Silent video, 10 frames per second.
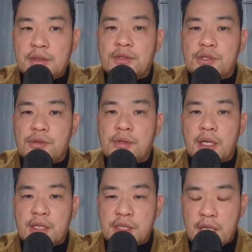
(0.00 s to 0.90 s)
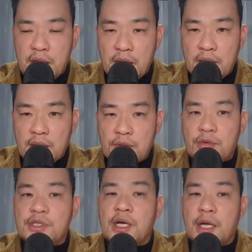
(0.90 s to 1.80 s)
その障害児から
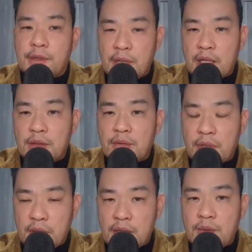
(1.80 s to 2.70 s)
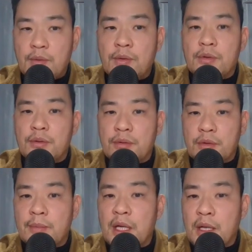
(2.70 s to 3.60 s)
この社会はどれだけ多くのこ
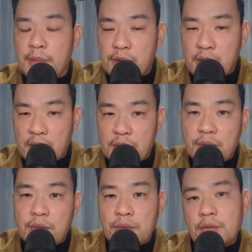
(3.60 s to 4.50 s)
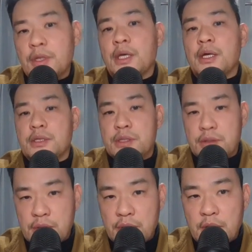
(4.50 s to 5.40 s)
とを学べるかということを啓発
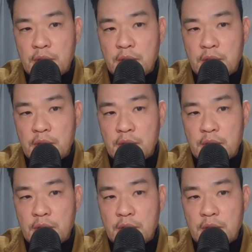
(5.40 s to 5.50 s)
する、